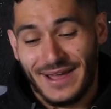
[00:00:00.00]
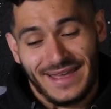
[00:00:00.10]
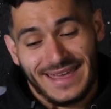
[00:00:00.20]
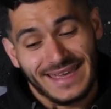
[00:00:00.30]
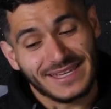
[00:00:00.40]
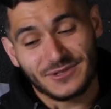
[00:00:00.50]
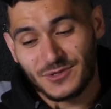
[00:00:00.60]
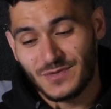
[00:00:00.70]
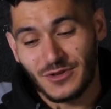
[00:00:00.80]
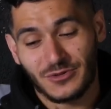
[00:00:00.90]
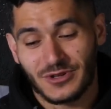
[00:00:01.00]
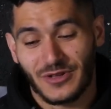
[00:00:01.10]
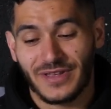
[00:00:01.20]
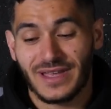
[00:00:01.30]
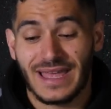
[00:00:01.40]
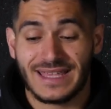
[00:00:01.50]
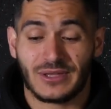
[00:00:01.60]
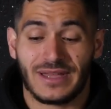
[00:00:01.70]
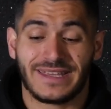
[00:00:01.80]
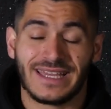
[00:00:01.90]
Et question suivante de Quentin, est-ce
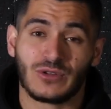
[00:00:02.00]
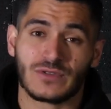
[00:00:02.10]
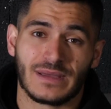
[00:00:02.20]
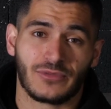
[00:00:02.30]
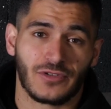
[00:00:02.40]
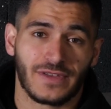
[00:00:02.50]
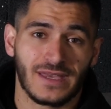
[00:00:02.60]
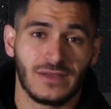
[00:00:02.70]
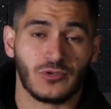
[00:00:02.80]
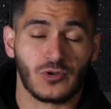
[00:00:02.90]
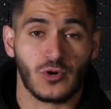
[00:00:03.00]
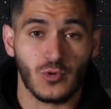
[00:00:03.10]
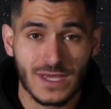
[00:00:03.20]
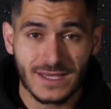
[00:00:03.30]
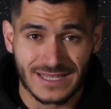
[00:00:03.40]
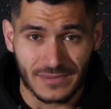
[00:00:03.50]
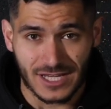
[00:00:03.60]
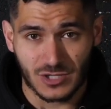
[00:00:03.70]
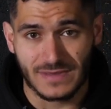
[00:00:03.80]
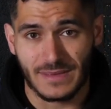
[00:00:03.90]
qu'un triathlon ça me tenterait Donc oui, c'est pour ça
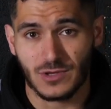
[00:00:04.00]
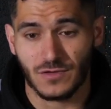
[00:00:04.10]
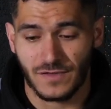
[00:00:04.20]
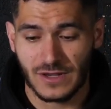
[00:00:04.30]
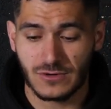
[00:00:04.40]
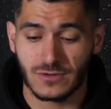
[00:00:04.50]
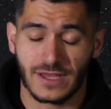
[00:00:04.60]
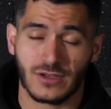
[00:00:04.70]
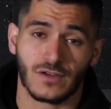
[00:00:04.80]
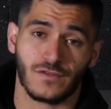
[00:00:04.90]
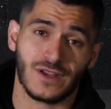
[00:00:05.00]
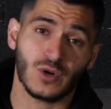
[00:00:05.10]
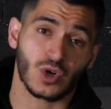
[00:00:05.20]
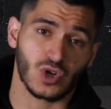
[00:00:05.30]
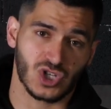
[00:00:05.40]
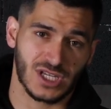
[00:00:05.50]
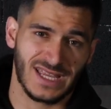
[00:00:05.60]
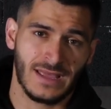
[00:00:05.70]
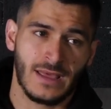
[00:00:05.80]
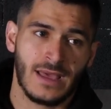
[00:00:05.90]
que je m'étais mis au vélo. D'ailleurs, vélo que j'ai
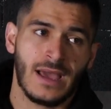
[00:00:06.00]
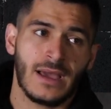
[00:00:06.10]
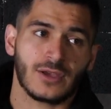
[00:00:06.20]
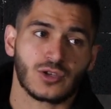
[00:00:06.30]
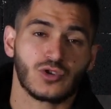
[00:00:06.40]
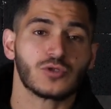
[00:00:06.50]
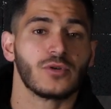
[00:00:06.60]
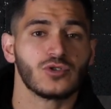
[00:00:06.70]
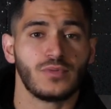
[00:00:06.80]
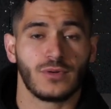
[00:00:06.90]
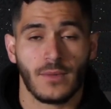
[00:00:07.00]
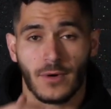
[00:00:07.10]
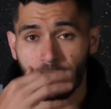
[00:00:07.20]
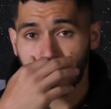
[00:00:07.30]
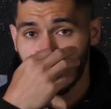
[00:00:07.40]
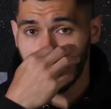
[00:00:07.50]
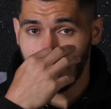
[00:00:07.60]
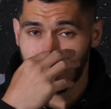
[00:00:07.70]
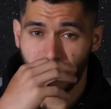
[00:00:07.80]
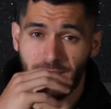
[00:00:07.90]
suspendu pour le moment.
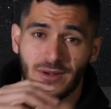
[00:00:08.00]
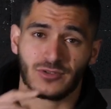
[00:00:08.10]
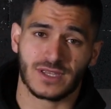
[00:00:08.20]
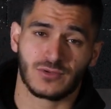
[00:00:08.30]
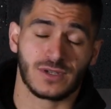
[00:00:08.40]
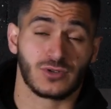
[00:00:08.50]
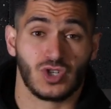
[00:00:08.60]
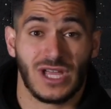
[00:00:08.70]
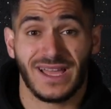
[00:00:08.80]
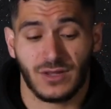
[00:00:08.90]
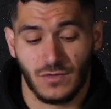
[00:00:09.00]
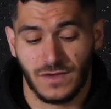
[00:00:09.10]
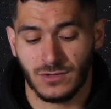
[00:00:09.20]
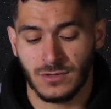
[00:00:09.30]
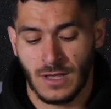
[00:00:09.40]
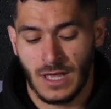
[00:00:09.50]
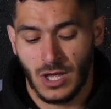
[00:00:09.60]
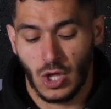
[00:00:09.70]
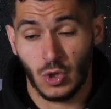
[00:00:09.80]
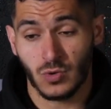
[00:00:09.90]
j'ai eu pas mal de questions. Est-ce que j'arrête le vélo
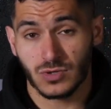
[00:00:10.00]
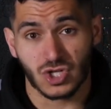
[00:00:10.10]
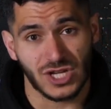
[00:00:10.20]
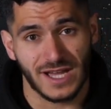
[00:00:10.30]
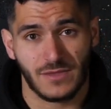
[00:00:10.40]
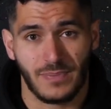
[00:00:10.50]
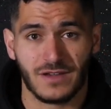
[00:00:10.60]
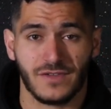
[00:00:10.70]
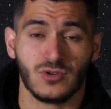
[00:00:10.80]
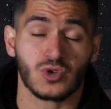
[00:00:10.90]
Non, j'arrête pas le vélo.